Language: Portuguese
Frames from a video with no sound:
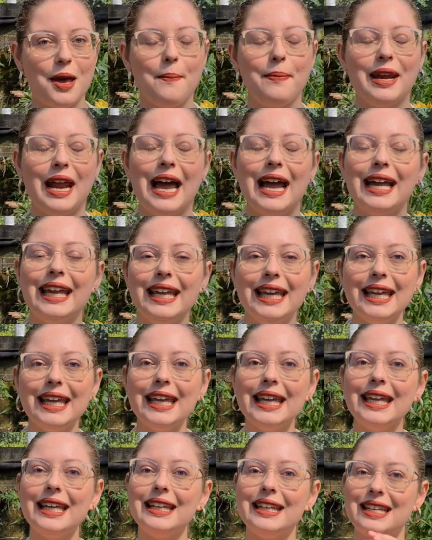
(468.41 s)
Para
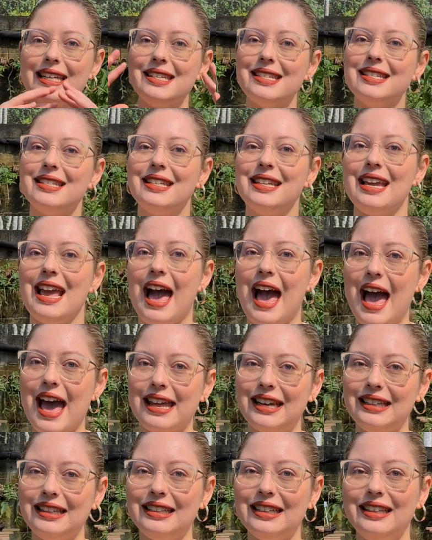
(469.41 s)

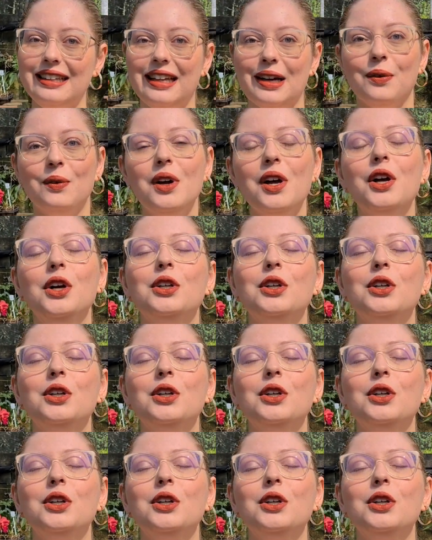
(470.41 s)
iniciar, então,